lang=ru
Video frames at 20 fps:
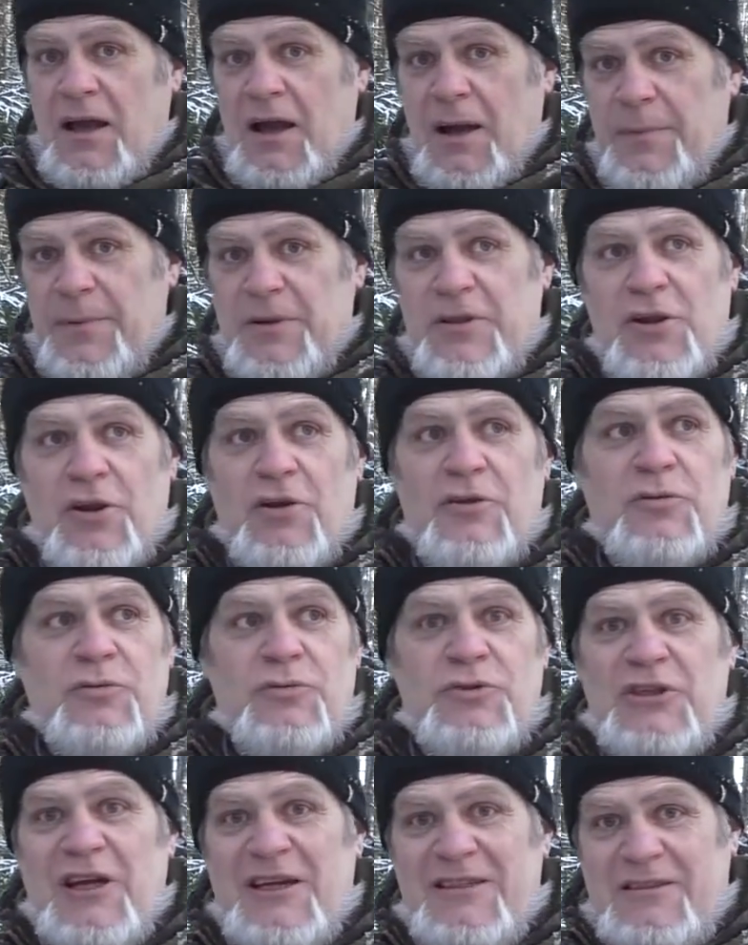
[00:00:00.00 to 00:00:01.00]
определенный
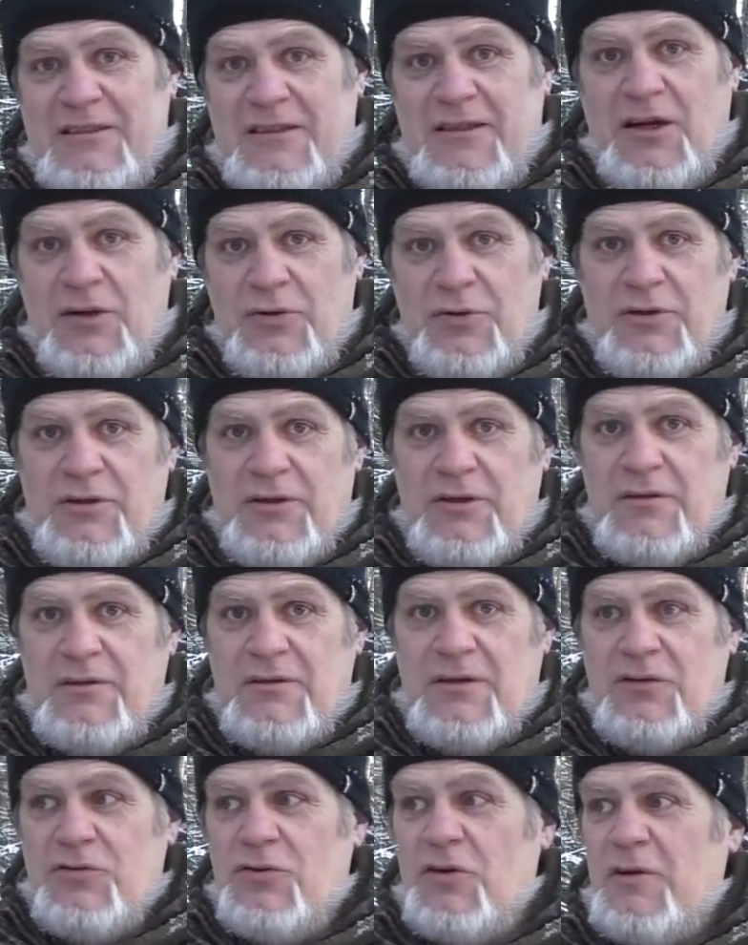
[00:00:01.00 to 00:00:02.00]
участок какой-то,
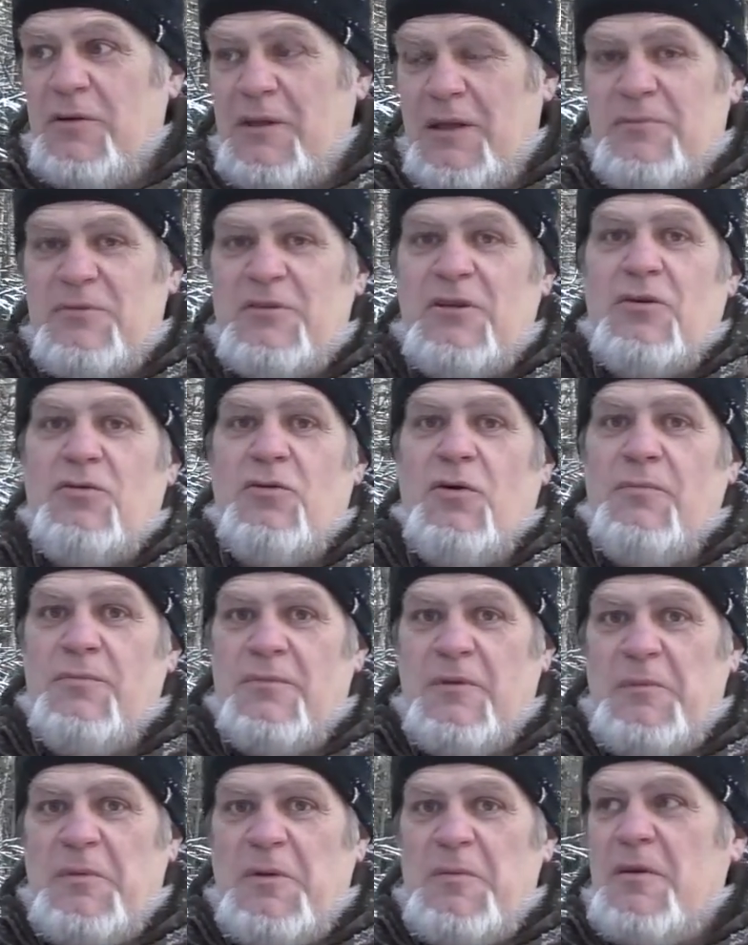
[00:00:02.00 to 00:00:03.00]
который нам
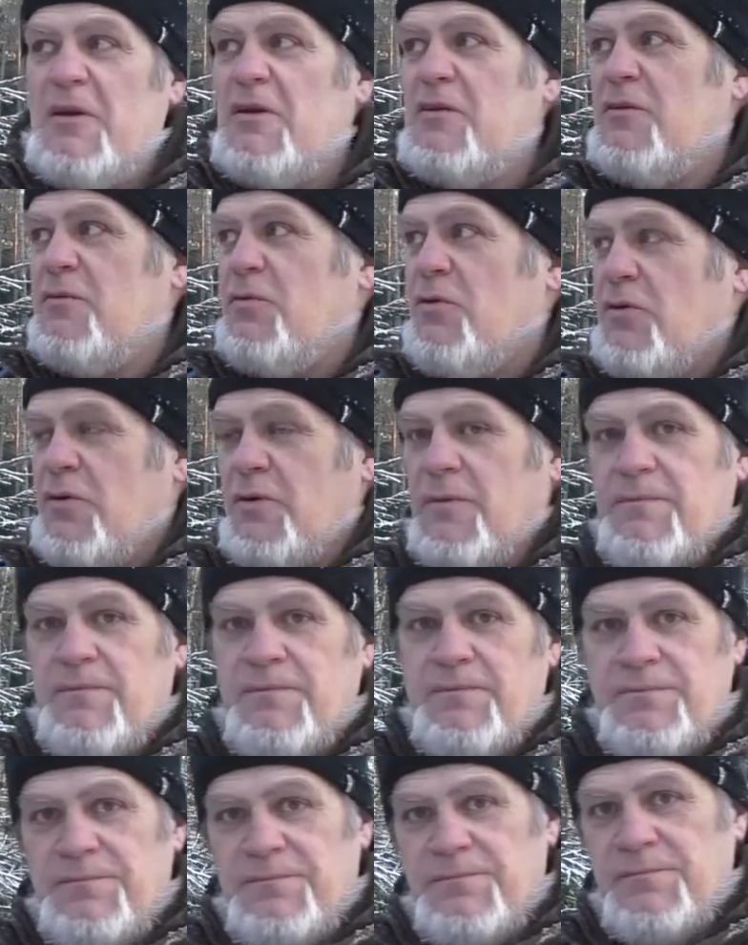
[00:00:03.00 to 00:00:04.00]
знаком. Например, двор
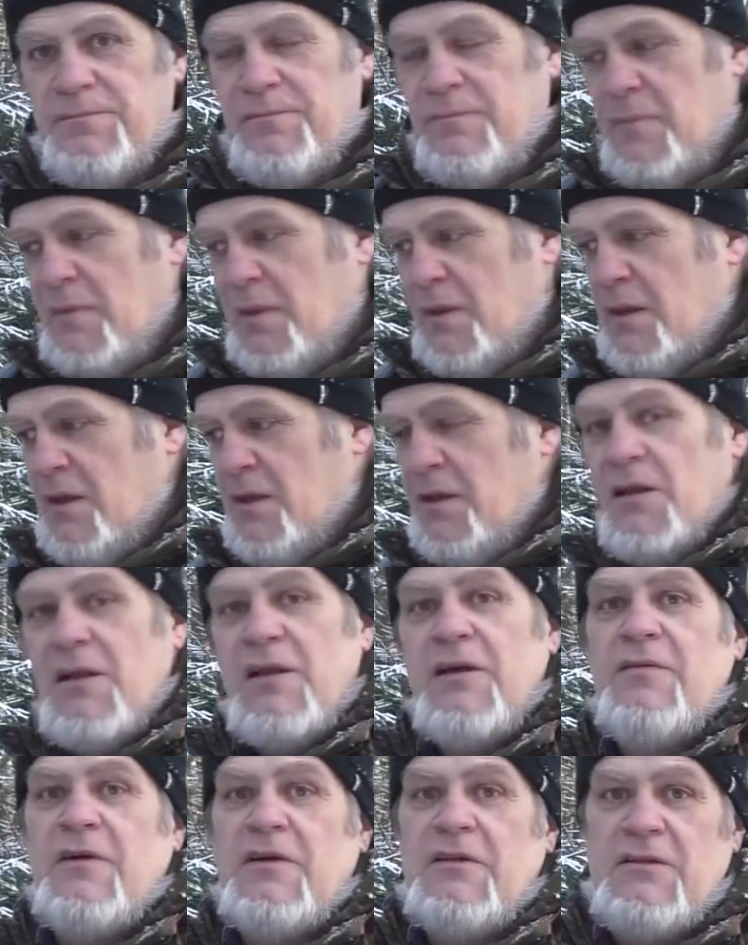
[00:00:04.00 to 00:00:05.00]

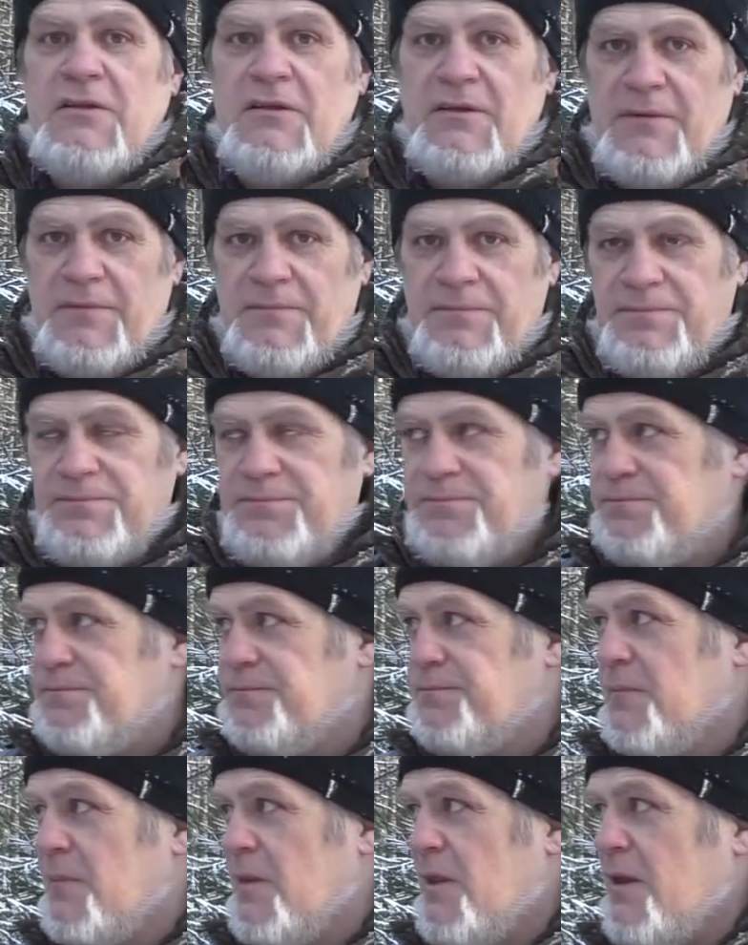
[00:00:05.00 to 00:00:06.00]
или квартира.
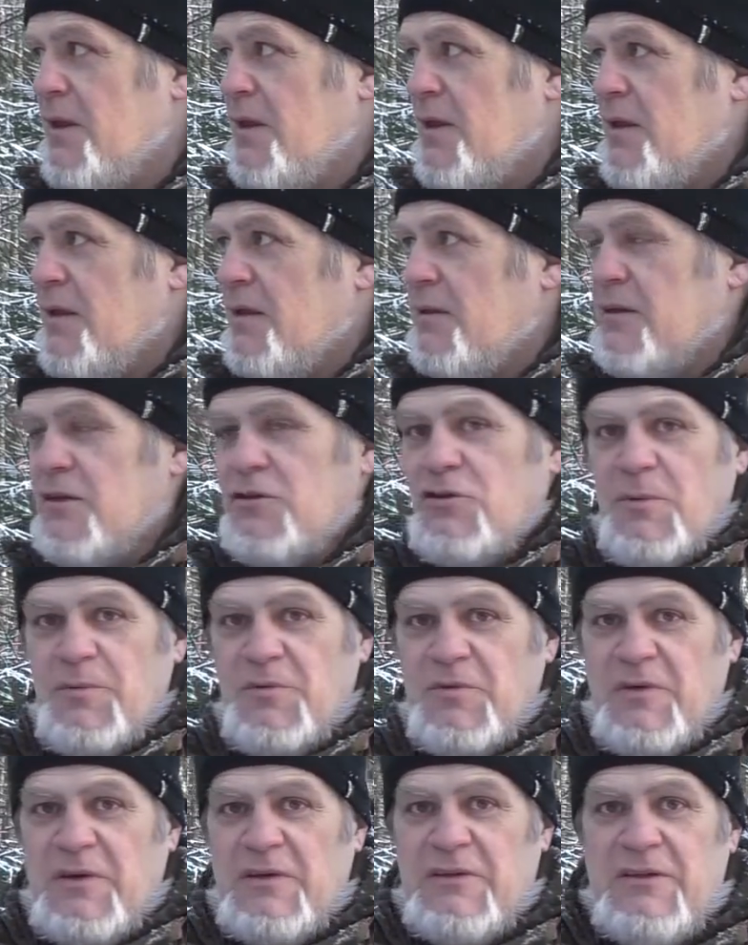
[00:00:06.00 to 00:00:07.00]
Начнем
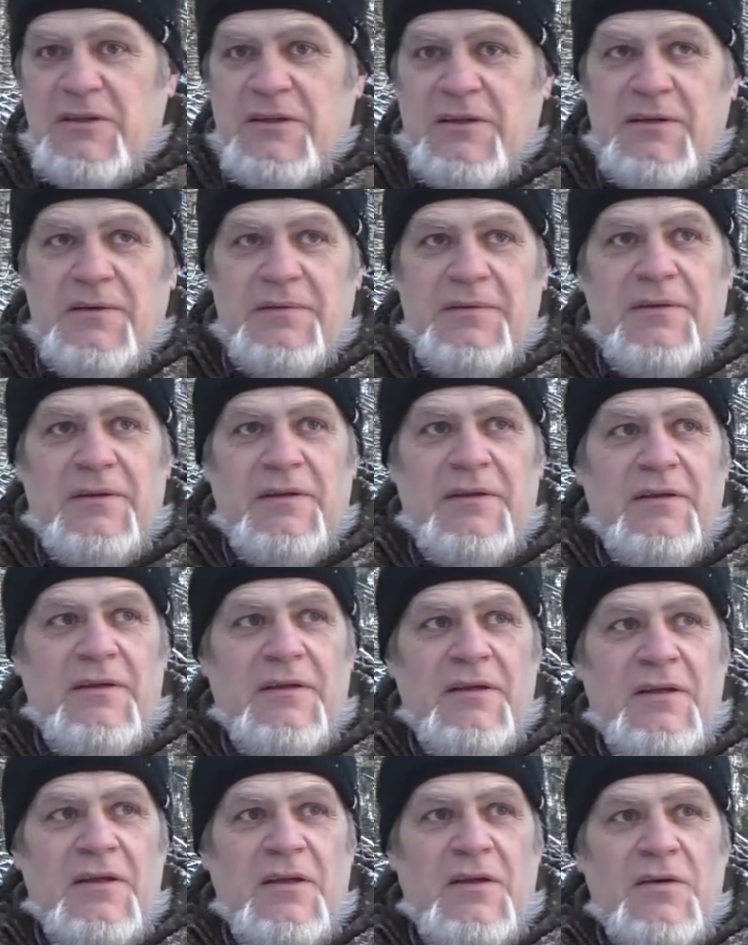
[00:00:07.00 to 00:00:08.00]
с квартиры.
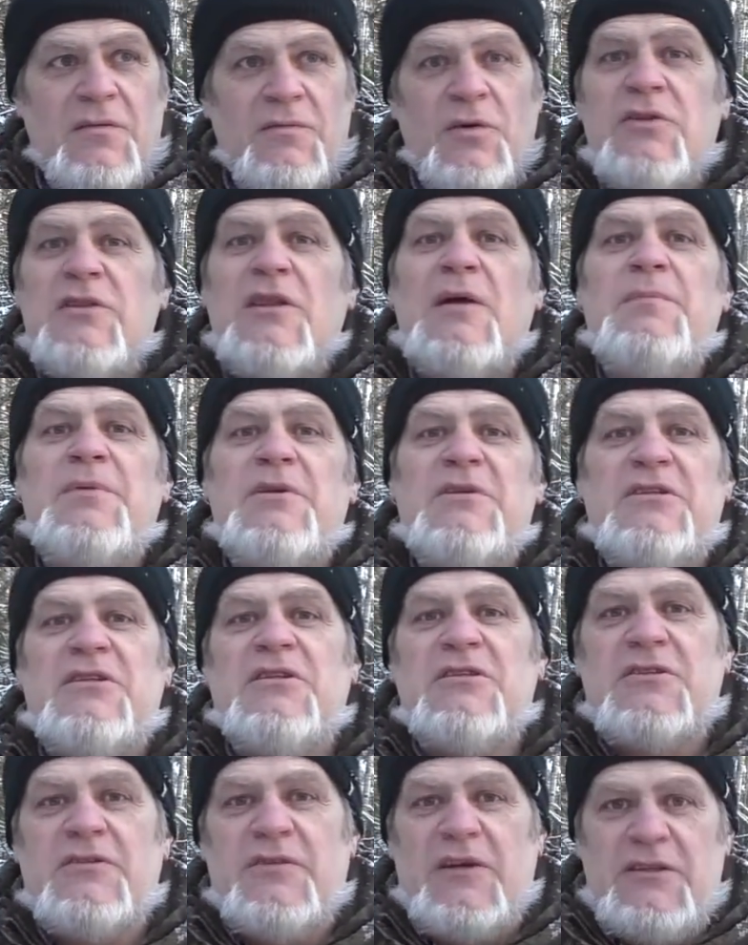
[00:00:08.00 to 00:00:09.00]
Вот нам
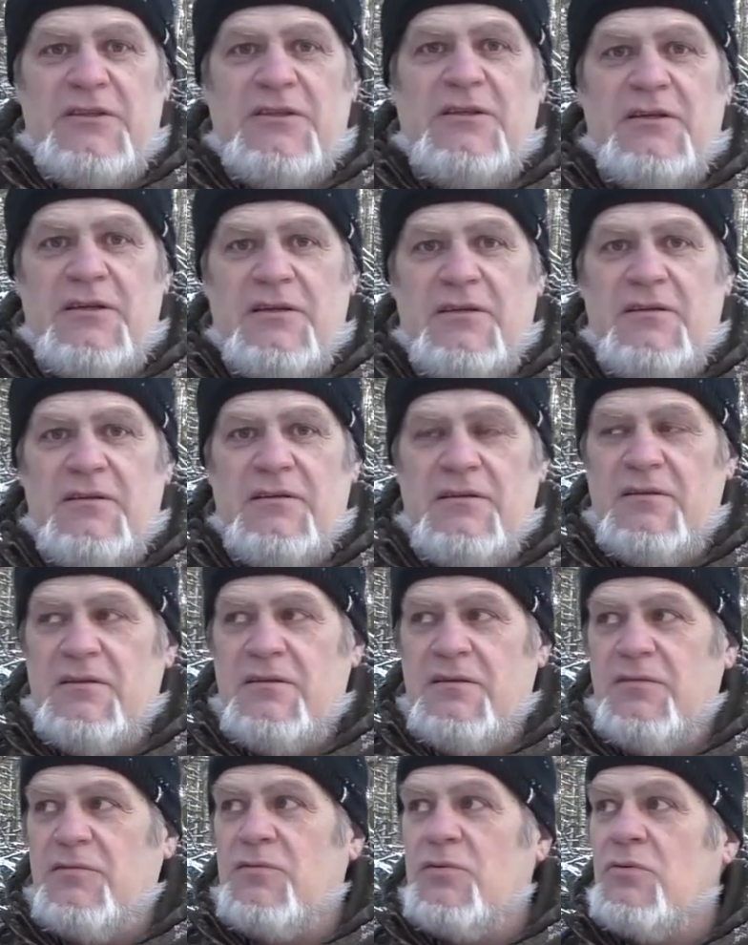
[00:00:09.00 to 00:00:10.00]
приснилась квартира.
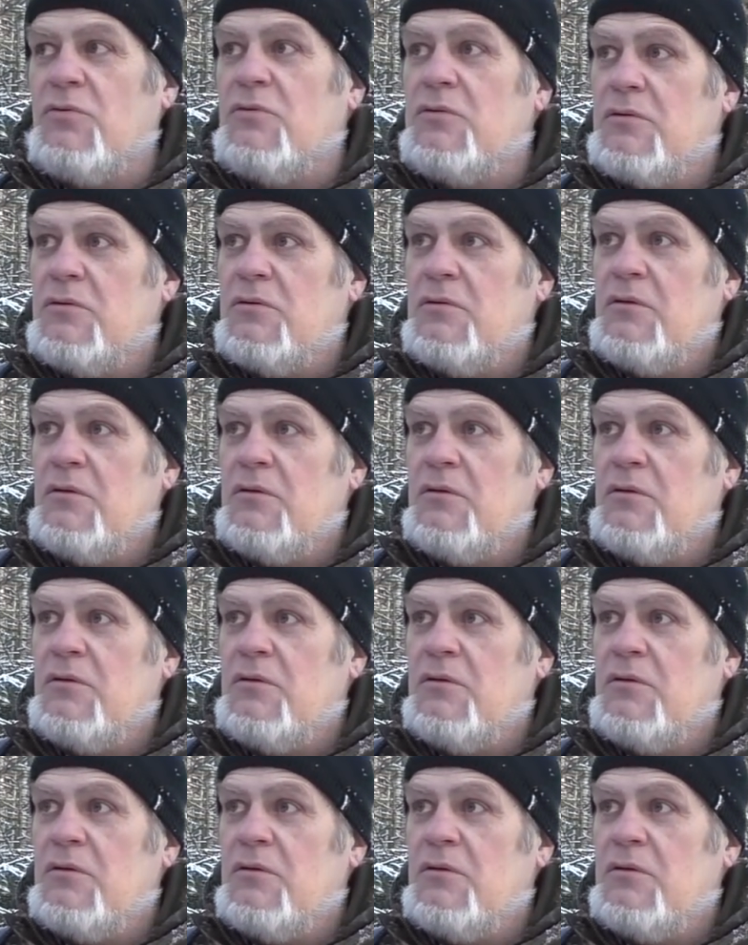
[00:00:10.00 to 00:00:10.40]
И вдруг